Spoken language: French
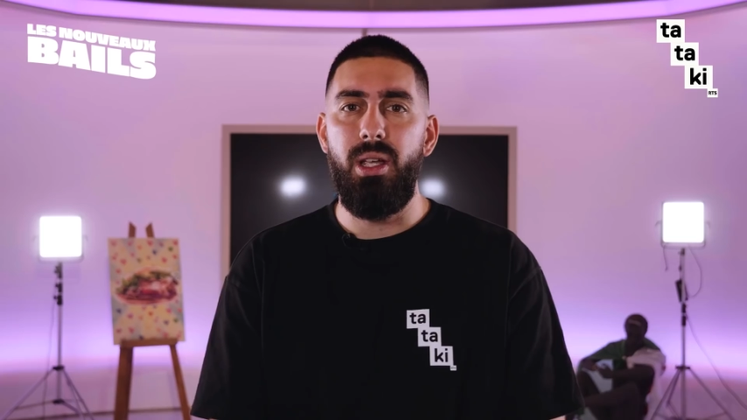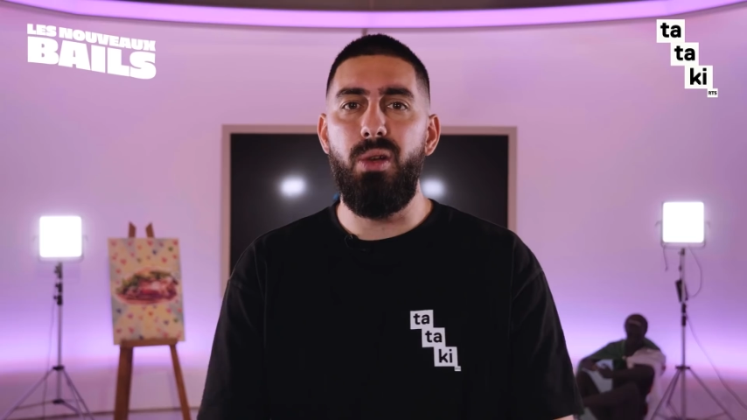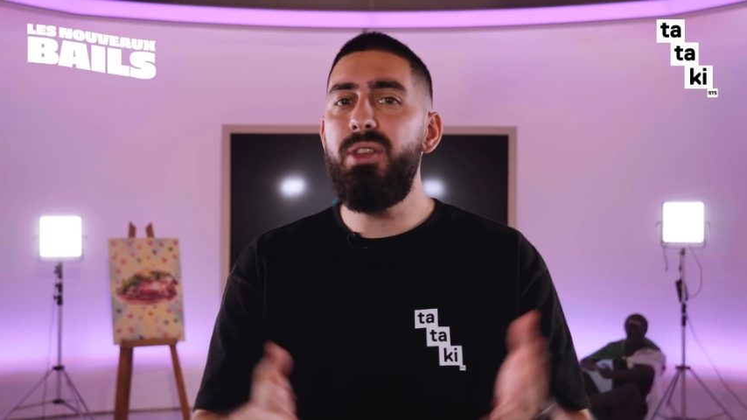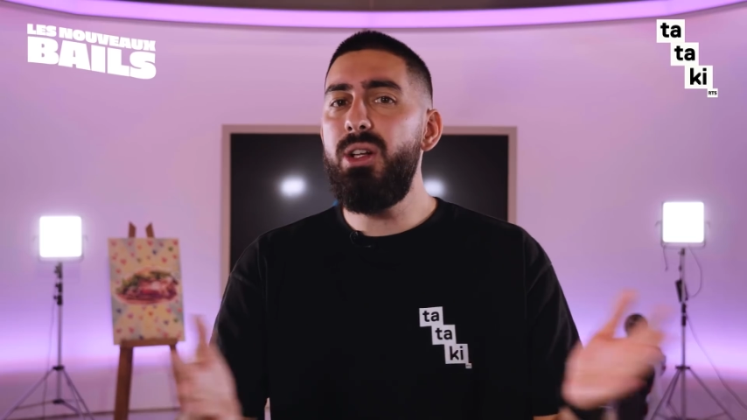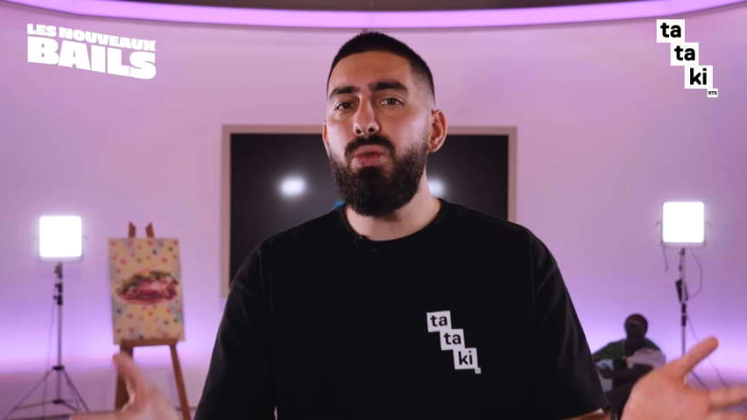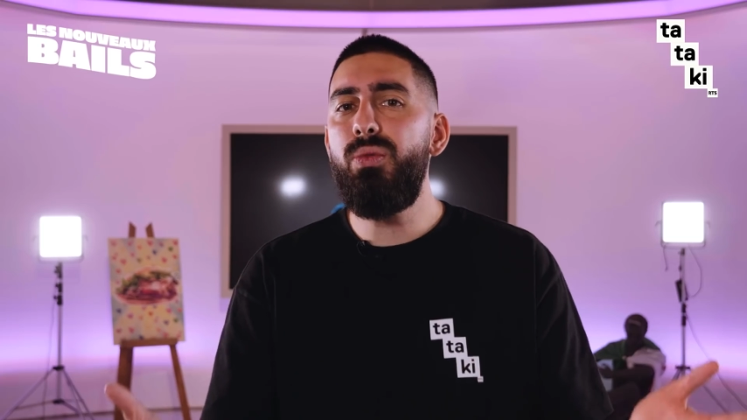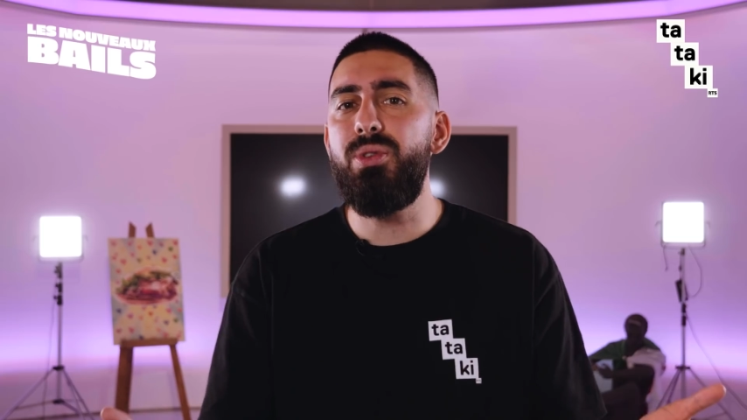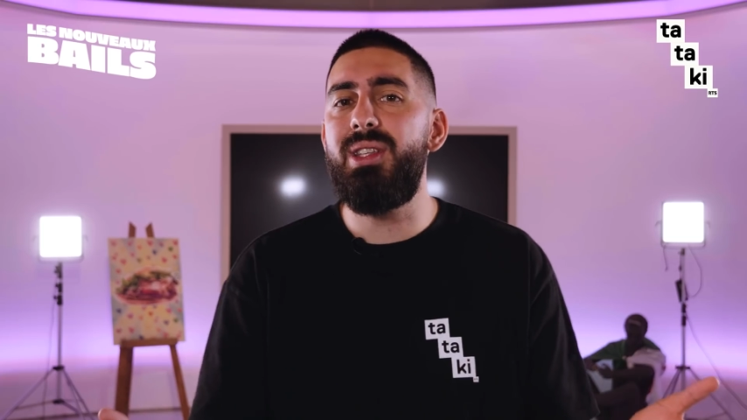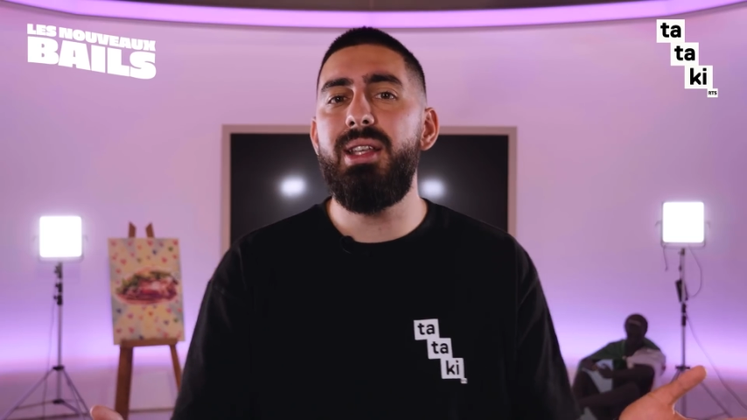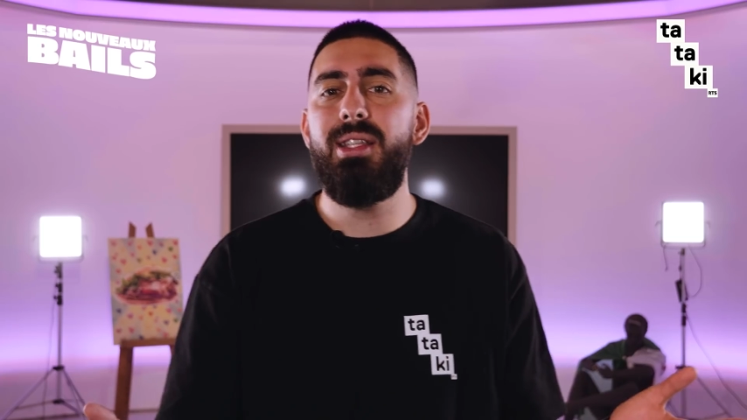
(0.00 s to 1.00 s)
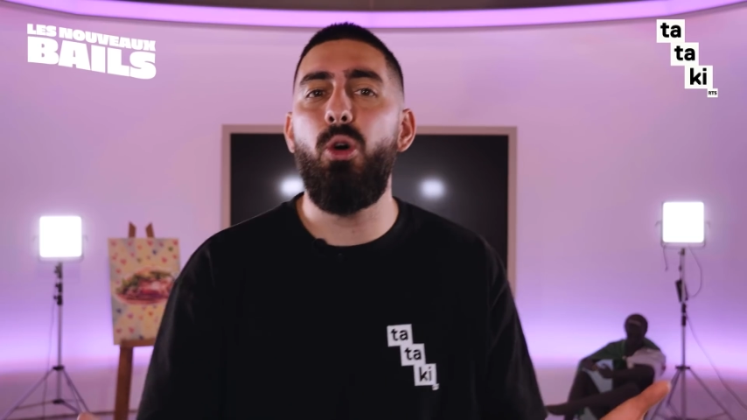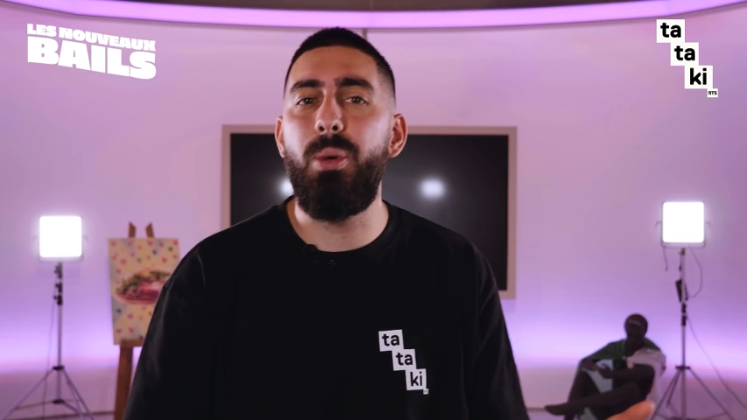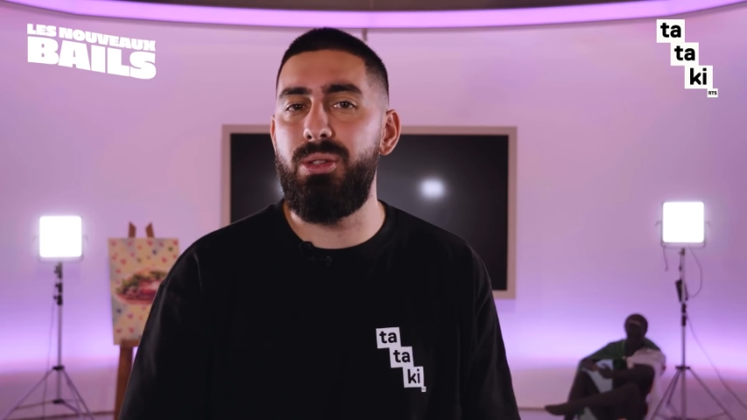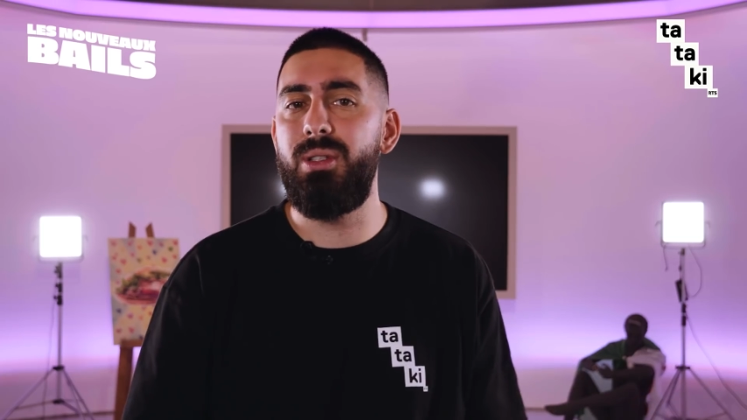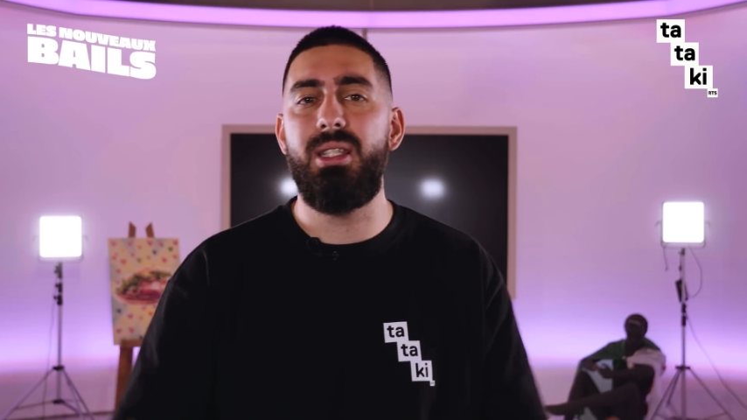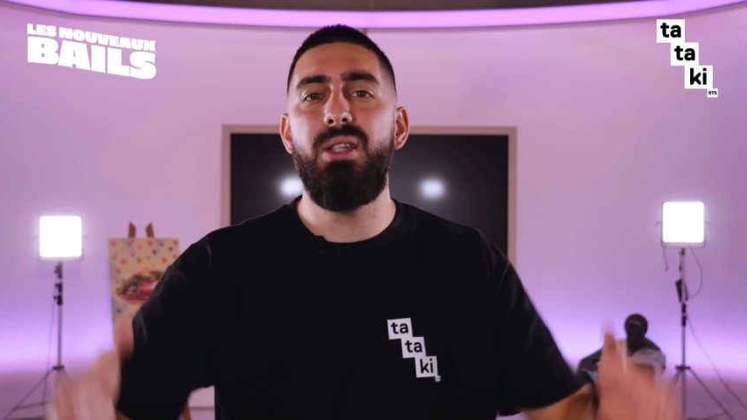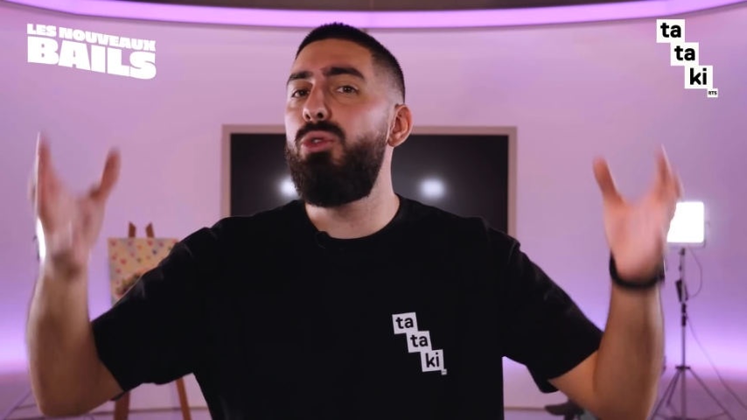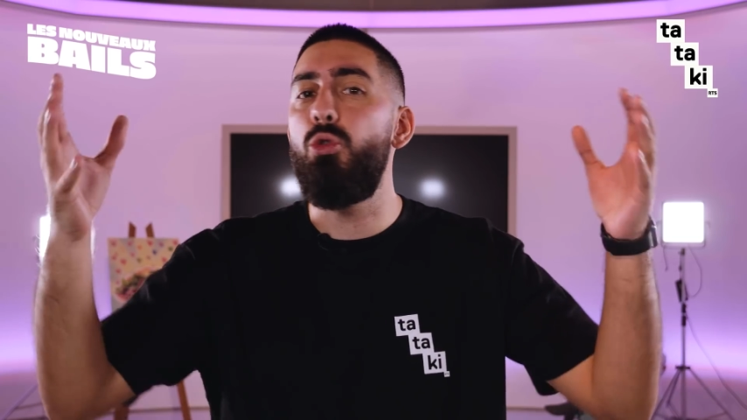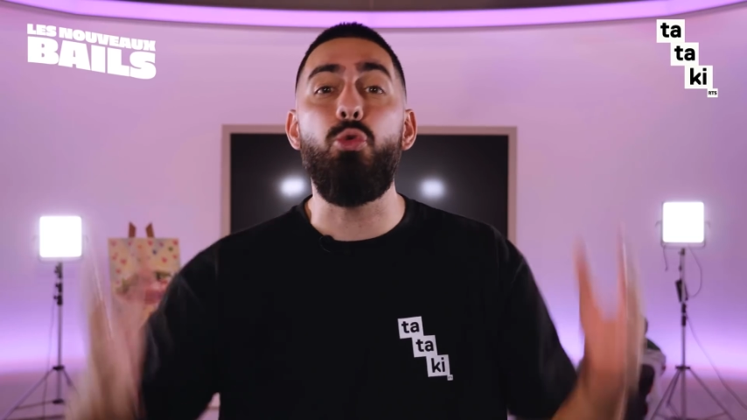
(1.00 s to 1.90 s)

Et au final, je trouve que c'est assez représentatif de